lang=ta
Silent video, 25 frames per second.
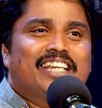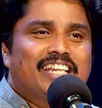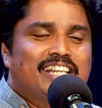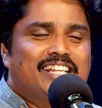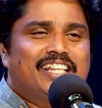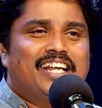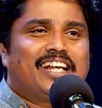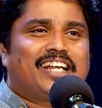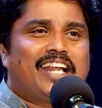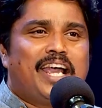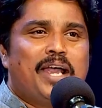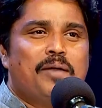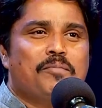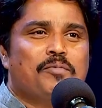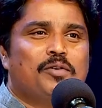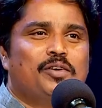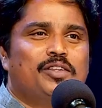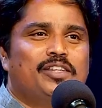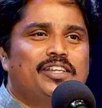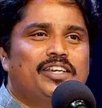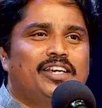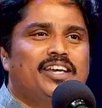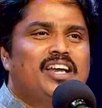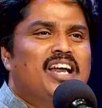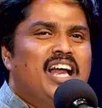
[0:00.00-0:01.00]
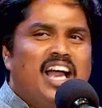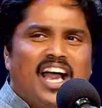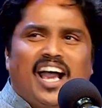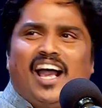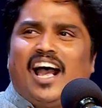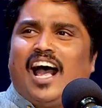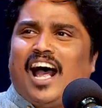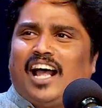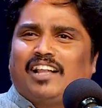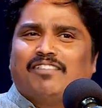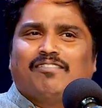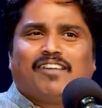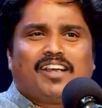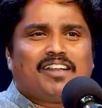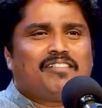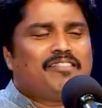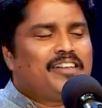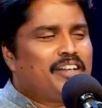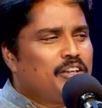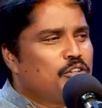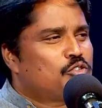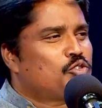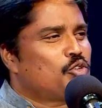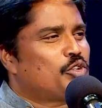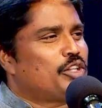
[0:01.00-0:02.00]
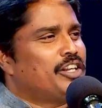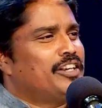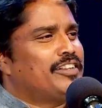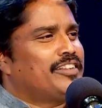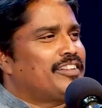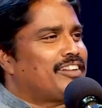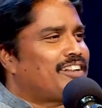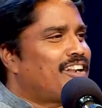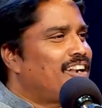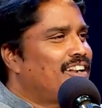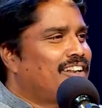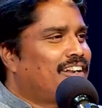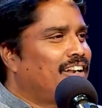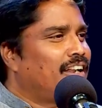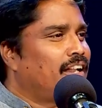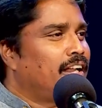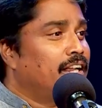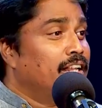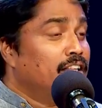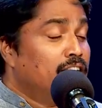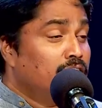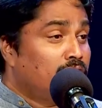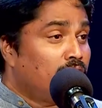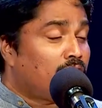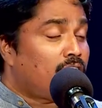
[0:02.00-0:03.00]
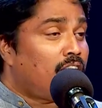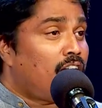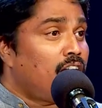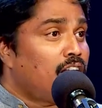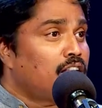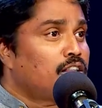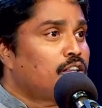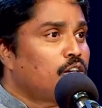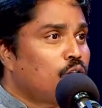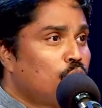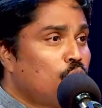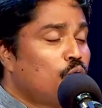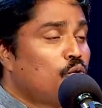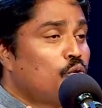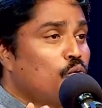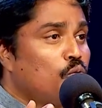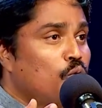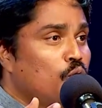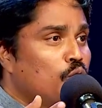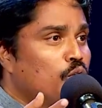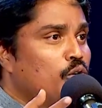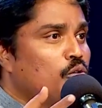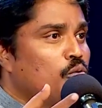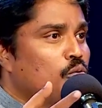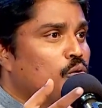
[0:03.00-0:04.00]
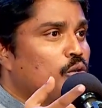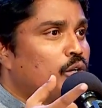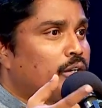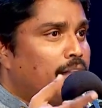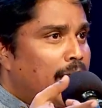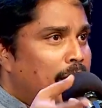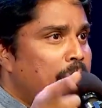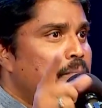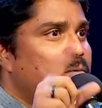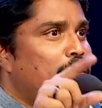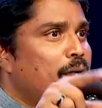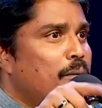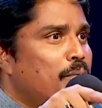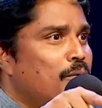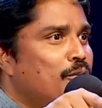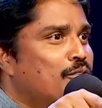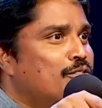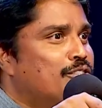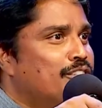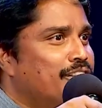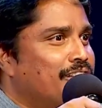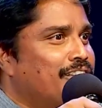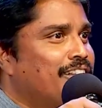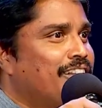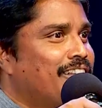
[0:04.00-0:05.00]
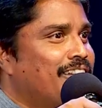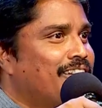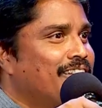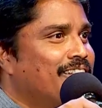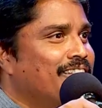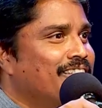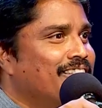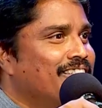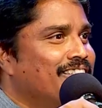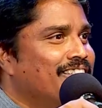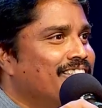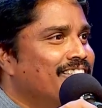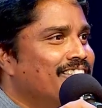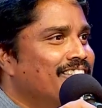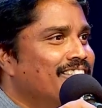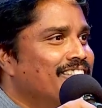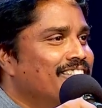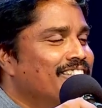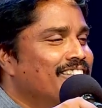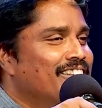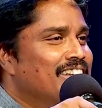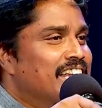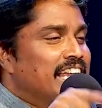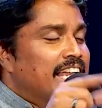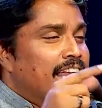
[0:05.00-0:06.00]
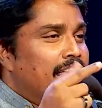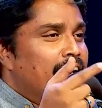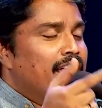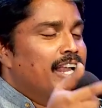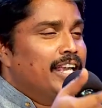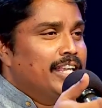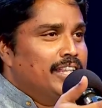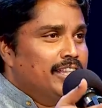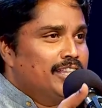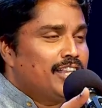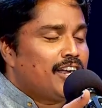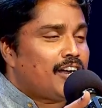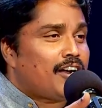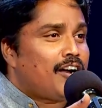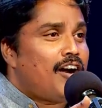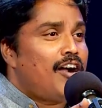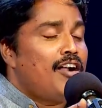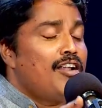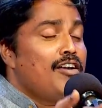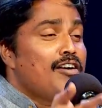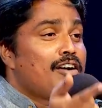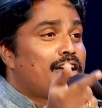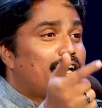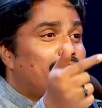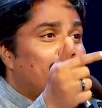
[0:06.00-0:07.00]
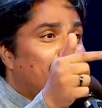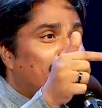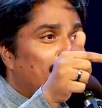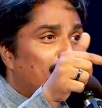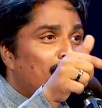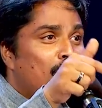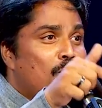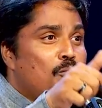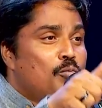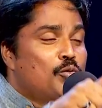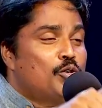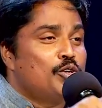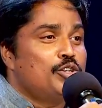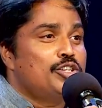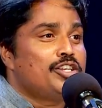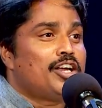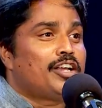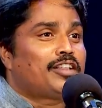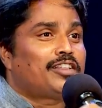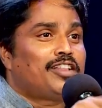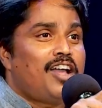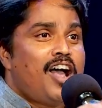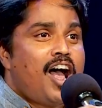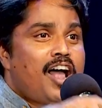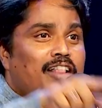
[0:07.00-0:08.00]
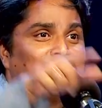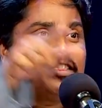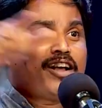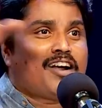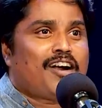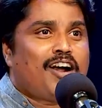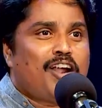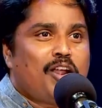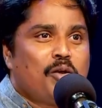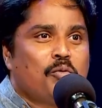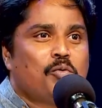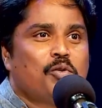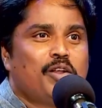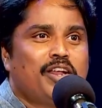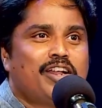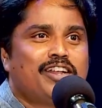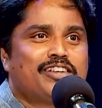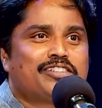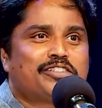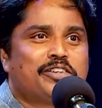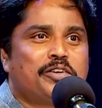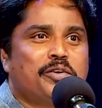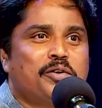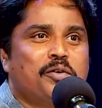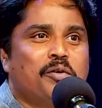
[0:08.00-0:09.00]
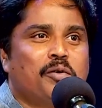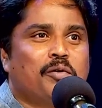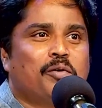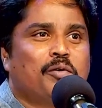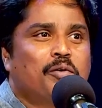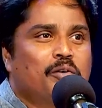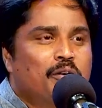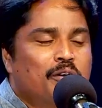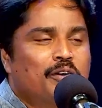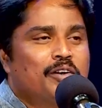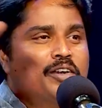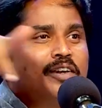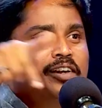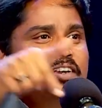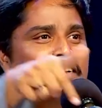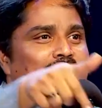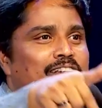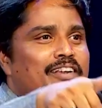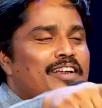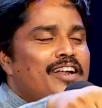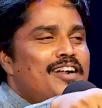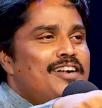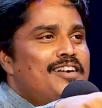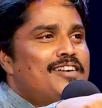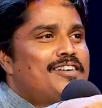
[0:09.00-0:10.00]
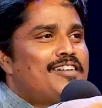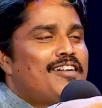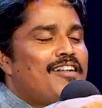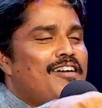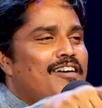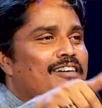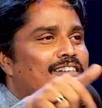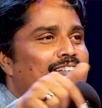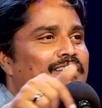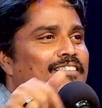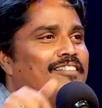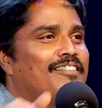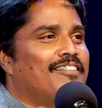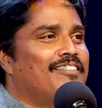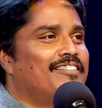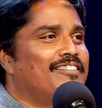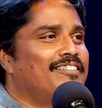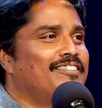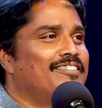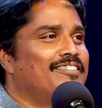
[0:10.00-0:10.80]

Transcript: இந்த டைம் வந்து அது வர வரையும் சுற்றிக்கிட்டு திருறான்னு இந்த காலத்துக்கு ஒரு ஒரு ஒரு டைம் டேபிள் வச்சுருக்கிறாரு ஏன்னா இந்த காலம் கரெக்டாக முடிஞ்சால் தான் அந்த காலம் உள்ள என்ன செய்யும் என்ட்ராகும்